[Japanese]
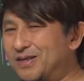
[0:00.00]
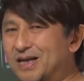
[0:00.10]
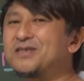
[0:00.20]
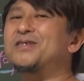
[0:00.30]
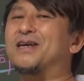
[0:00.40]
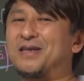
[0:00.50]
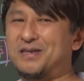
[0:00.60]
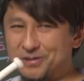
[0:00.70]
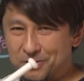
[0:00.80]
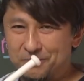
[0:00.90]
夏にやってん
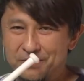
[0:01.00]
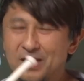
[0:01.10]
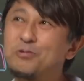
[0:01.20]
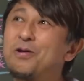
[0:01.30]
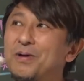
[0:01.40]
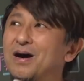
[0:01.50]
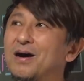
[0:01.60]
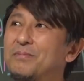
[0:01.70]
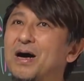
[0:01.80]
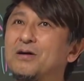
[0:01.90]
ですよ。例え
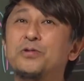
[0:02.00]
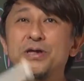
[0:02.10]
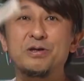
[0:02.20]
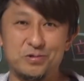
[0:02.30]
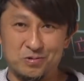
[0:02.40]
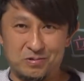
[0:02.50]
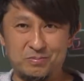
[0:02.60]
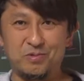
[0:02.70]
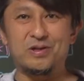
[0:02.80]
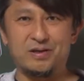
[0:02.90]
ば、まあ、ウイグルの
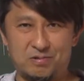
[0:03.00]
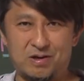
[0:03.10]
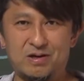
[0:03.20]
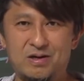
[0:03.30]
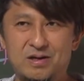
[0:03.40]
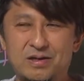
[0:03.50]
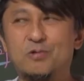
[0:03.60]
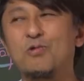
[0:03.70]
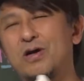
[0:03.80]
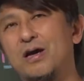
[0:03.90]
問題とか。で、
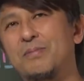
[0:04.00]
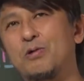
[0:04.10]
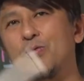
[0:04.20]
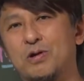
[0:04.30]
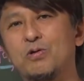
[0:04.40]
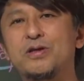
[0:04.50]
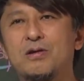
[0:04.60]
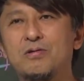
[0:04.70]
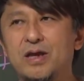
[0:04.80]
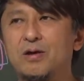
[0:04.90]
今回、まあ、こういうのが起きた
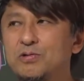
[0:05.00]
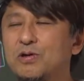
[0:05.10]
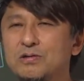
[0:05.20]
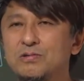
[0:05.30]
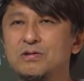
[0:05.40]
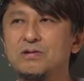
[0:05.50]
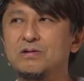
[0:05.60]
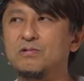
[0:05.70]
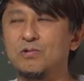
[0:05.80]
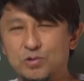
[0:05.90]
ので、おそらく
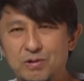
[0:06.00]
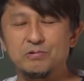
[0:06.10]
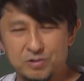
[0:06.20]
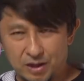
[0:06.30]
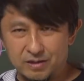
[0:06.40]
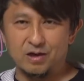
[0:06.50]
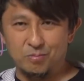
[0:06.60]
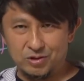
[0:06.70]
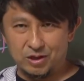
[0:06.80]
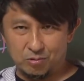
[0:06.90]
今度はウクライナの
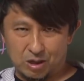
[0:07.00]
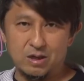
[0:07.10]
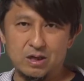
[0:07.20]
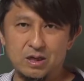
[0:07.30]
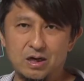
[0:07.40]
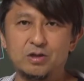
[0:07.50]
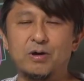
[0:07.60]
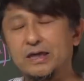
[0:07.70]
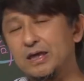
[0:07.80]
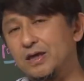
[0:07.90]
問題とか、あと
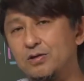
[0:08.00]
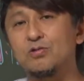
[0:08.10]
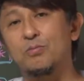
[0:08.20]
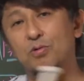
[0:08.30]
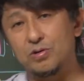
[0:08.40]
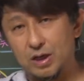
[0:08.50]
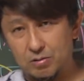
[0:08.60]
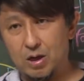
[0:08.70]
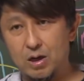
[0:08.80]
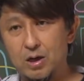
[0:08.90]
は EU の問題とか。